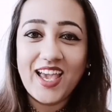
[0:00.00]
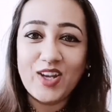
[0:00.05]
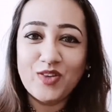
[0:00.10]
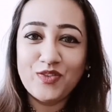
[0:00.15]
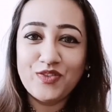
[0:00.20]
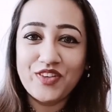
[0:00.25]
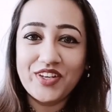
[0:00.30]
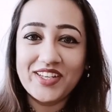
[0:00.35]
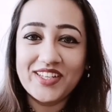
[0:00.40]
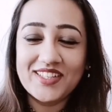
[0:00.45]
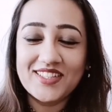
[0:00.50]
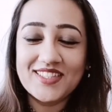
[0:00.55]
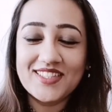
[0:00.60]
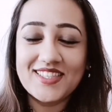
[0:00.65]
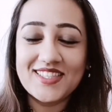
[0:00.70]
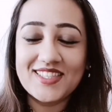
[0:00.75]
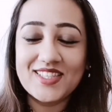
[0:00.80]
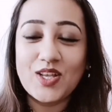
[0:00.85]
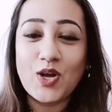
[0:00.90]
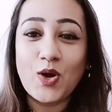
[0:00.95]
हेलो
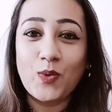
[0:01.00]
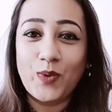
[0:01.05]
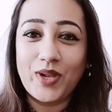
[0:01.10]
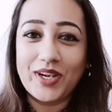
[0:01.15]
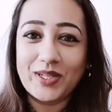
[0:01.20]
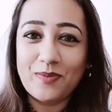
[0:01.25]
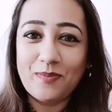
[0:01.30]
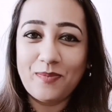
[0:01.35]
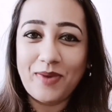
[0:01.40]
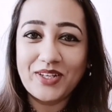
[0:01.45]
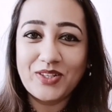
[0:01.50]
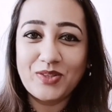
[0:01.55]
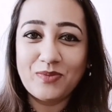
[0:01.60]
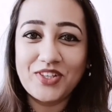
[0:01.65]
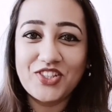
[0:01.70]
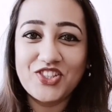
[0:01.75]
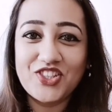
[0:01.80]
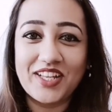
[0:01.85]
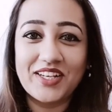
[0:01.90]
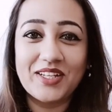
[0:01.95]
फ्रेंड्स वेलकम बैक
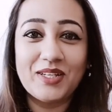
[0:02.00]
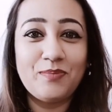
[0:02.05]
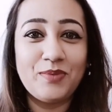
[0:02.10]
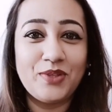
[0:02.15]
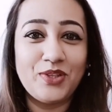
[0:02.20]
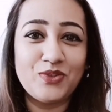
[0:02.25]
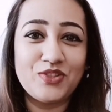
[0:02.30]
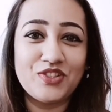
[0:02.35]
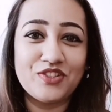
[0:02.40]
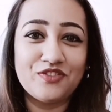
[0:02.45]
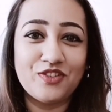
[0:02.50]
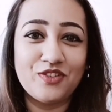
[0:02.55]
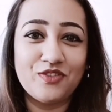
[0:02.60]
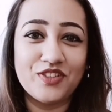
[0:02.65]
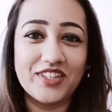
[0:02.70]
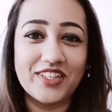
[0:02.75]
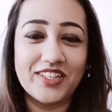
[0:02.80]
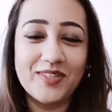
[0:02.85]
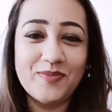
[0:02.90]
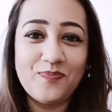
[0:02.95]
टू माय चैनल
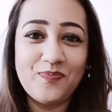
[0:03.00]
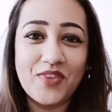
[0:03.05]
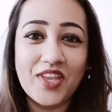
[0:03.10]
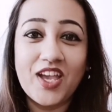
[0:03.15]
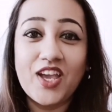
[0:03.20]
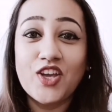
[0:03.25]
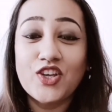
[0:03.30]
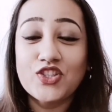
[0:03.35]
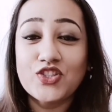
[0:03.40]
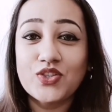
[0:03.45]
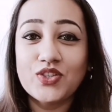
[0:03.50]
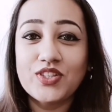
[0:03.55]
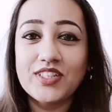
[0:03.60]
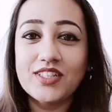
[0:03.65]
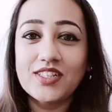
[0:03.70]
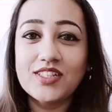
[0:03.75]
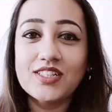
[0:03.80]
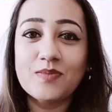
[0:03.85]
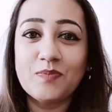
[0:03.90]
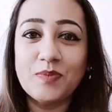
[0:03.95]
ब्यूटीफुल विद इन सो
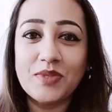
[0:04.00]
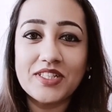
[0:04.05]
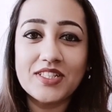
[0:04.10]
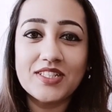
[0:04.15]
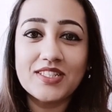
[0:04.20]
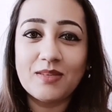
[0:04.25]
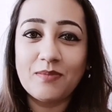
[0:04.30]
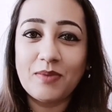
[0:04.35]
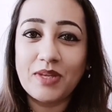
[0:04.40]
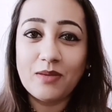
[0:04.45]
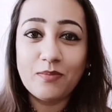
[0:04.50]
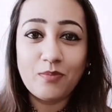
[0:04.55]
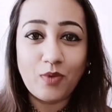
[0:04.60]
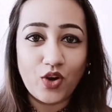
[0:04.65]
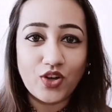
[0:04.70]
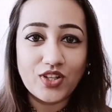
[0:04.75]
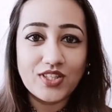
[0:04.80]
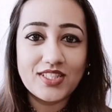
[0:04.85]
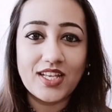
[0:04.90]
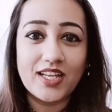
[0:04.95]
डियर स्मिटन से मैंने
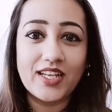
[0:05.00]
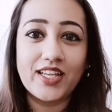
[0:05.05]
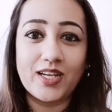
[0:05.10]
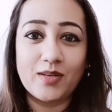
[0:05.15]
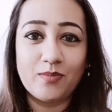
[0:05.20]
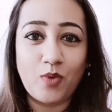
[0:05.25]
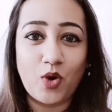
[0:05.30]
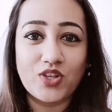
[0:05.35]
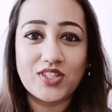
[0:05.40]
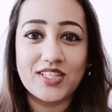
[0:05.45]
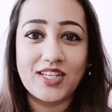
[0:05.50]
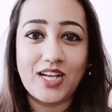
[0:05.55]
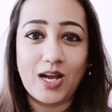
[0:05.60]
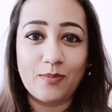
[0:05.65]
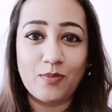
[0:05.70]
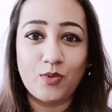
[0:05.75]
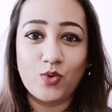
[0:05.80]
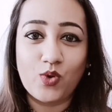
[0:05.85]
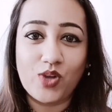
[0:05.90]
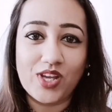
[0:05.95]
बहुत सारे
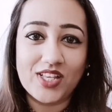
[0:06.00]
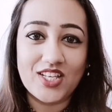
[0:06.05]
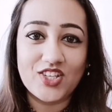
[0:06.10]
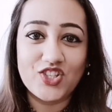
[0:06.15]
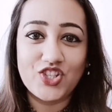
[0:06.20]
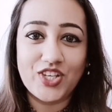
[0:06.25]
अनबॉक्सिंग आप लोगों के